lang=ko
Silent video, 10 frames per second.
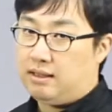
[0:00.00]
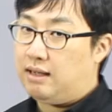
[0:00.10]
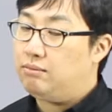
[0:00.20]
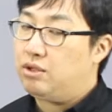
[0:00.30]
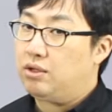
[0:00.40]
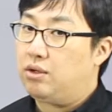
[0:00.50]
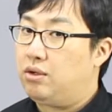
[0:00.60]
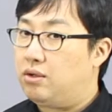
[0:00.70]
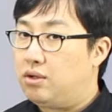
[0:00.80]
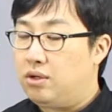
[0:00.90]

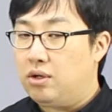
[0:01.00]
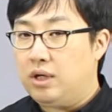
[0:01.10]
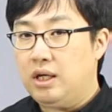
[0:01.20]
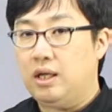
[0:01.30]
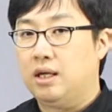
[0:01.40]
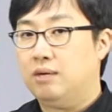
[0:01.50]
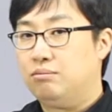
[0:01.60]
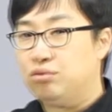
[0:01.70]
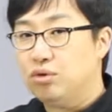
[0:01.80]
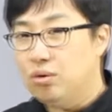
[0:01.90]
남성형 여성형이
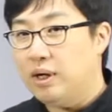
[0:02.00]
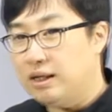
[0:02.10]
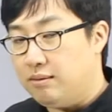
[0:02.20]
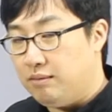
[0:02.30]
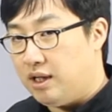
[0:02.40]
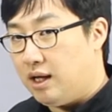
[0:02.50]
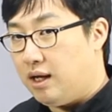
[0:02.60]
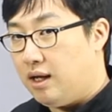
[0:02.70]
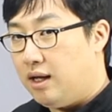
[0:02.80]
분화됩니다.